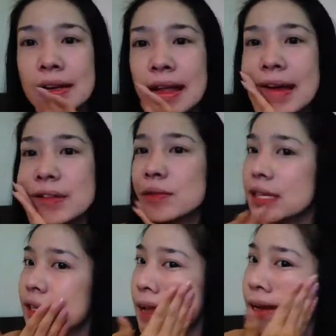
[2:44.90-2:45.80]
1 แท่งตรง
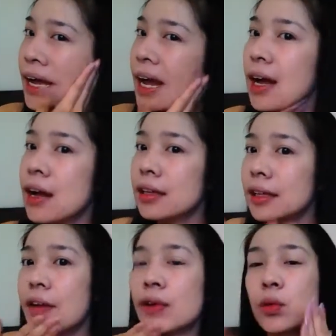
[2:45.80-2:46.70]
นี้นะคะ
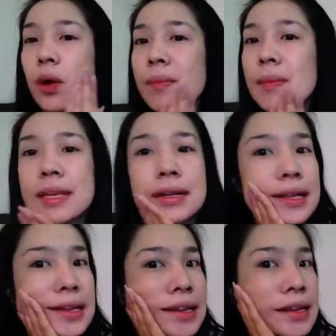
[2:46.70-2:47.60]
ได้รวม BB
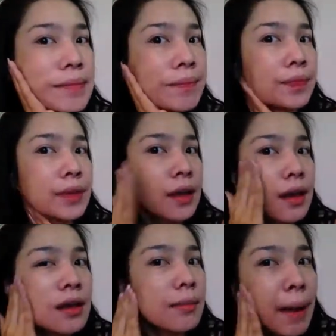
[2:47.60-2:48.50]
ครีม
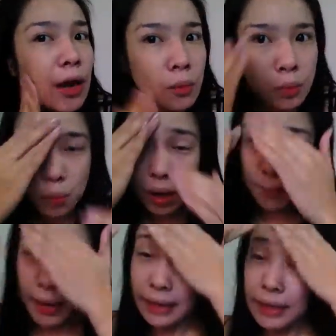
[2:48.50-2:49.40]
แปรงควบคุมควา
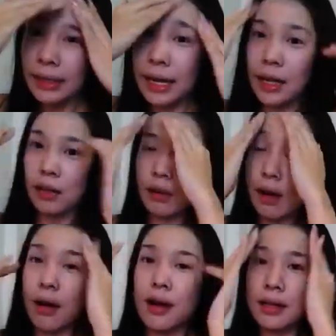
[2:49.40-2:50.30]
มมันนะคะ แล้ว
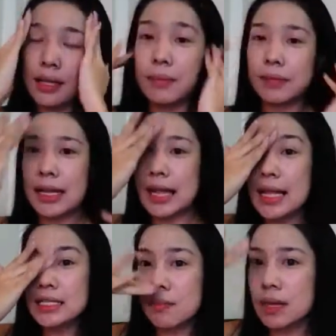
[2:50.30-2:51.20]
ก็ครีมกันแด
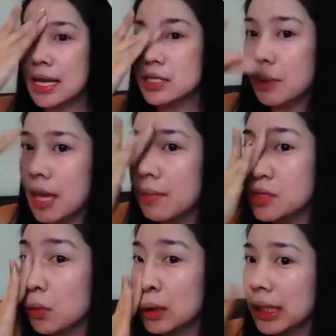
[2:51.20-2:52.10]
ดที่มี SPF
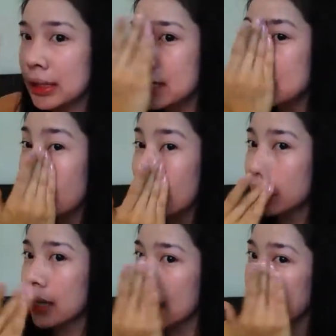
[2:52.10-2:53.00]
สูงถึง
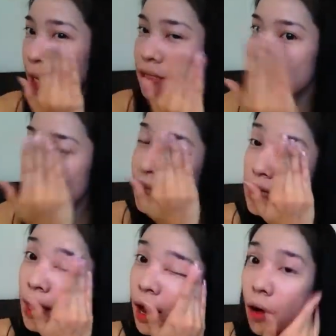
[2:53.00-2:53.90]
21 PA++
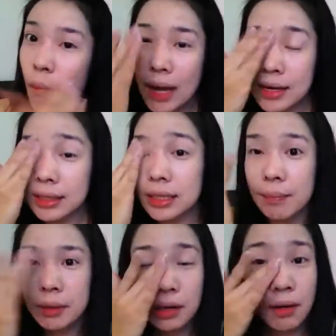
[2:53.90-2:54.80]
เอาไว้เรี
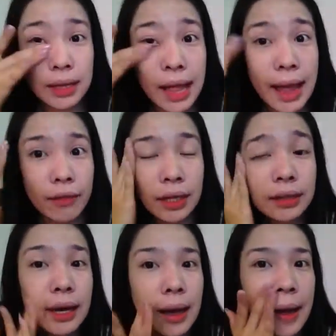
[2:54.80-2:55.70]
ยบร้อยแล้ว
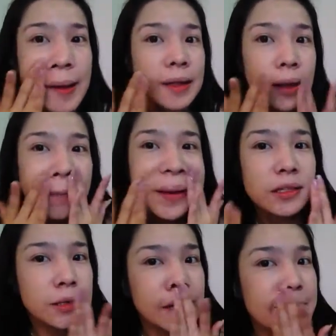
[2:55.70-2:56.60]
นะคะ ทำให้
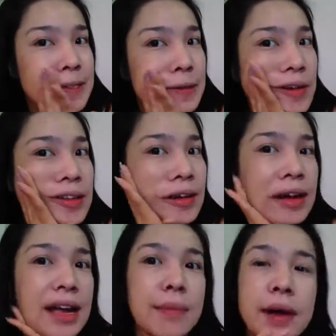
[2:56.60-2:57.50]
สาวๆสะดวกแล้ว
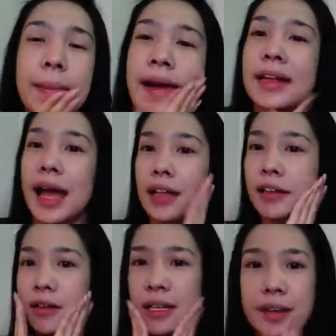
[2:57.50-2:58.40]
ก็ง่ายมาก ๆ เลยอะ
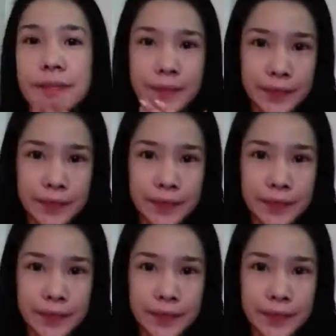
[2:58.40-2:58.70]
ตอนนี้